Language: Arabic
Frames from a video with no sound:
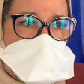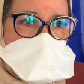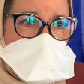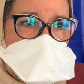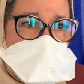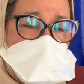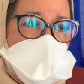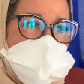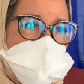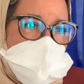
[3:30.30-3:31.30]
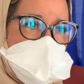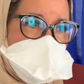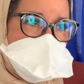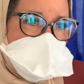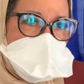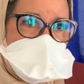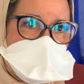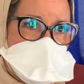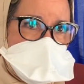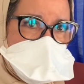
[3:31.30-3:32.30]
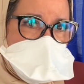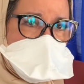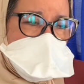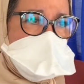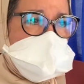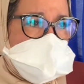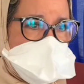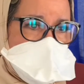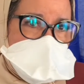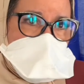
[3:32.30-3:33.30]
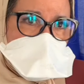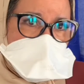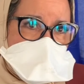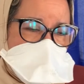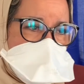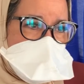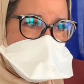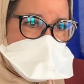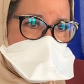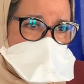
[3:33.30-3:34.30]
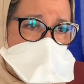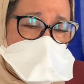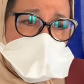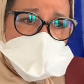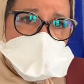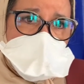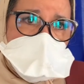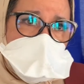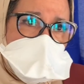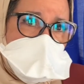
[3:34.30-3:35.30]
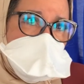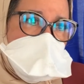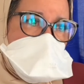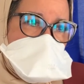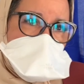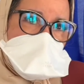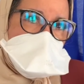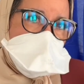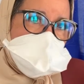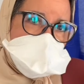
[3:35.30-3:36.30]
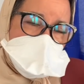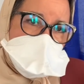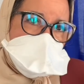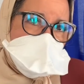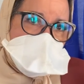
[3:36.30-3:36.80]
خلال الممارسه اليوميه بالمحطات ديال التلقيح والحمد لله ان الكل خرج